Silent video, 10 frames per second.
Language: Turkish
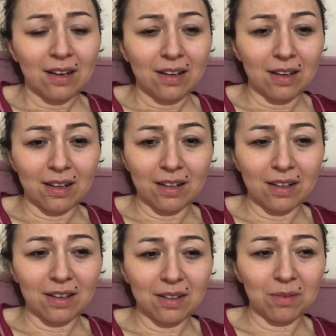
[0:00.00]

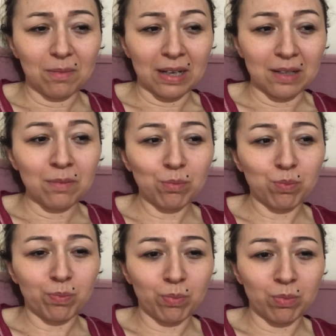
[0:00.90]
e, hani
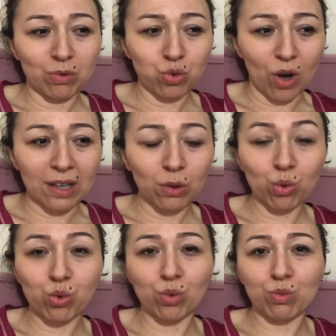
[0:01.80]
şu anki
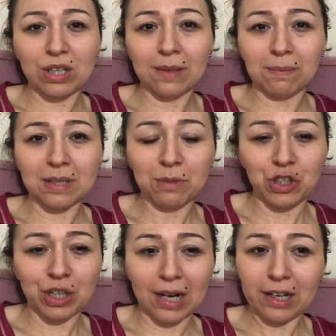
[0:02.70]
oturduğumuz yerin bizim
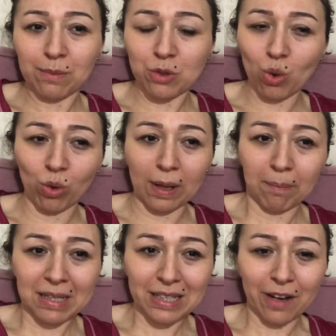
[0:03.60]
iş yerlerimize olan
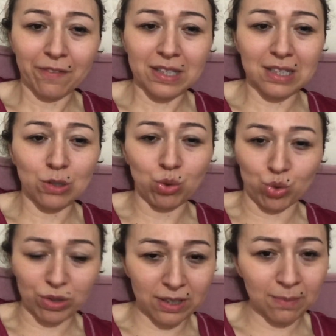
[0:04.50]
mesafesi,
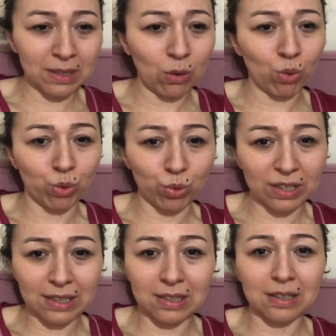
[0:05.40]
çocuklarımın
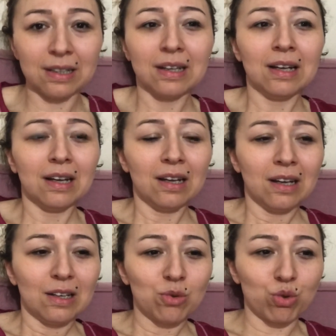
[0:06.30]
okulları,
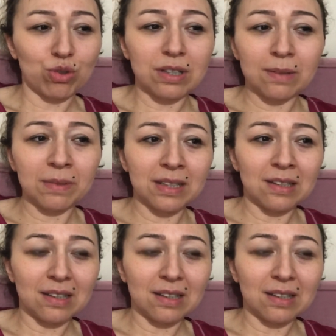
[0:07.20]
çocuklarımın